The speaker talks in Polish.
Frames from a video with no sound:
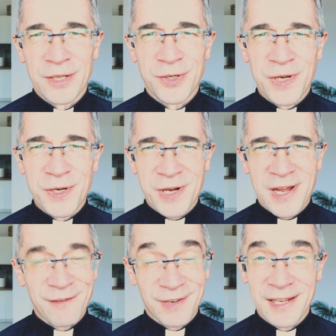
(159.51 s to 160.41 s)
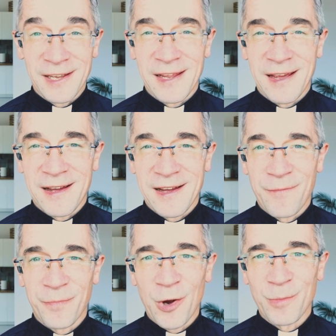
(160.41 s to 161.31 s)
Dzisiejsza Ewangelia
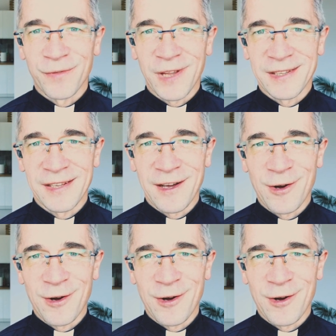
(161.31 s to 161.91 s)
opowiada